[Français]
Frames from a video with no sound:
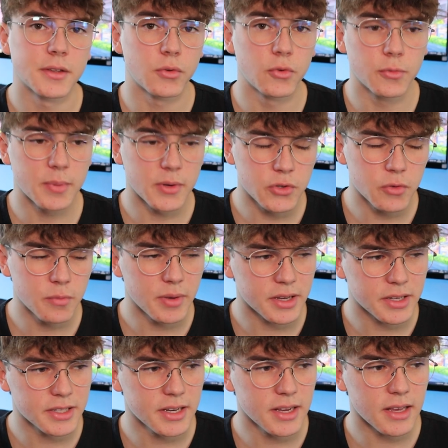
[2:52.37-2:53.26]
Ça coûte pas
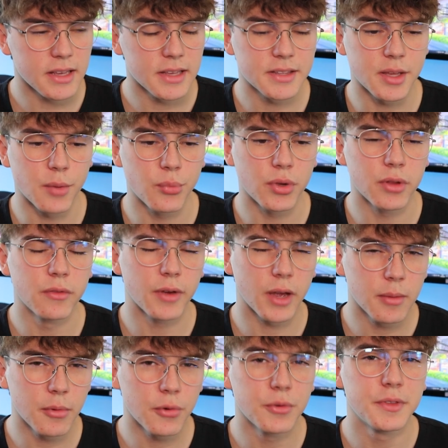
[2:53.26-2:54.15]
super cher et ça peut être
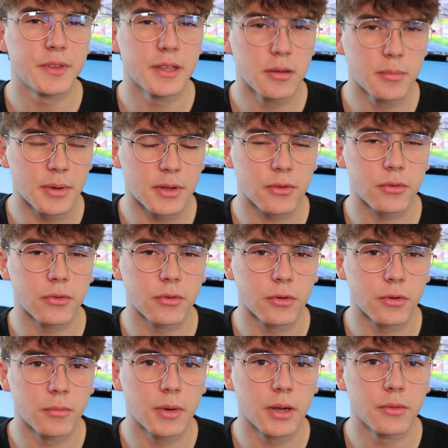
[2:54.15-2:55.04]
vraiment utile parce
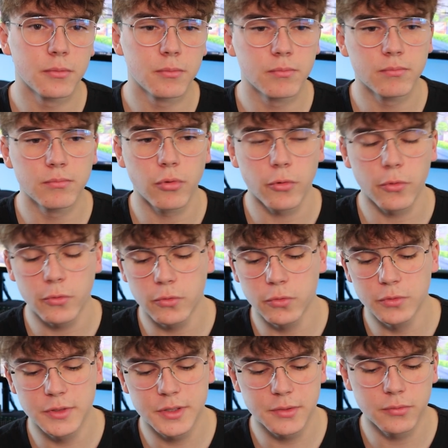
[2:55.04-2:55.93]
que bah, pour le
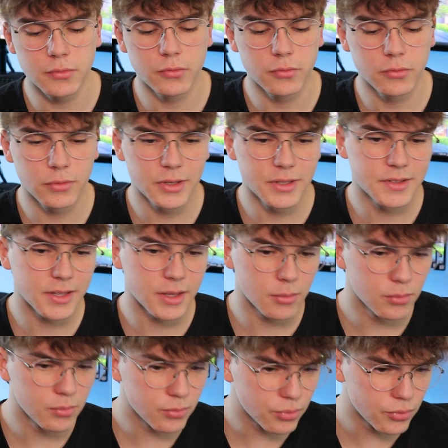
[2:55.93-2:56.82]
coup si vous voulez
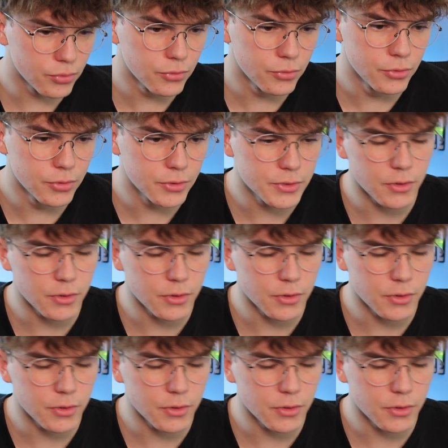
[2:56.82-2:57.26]
stream plus de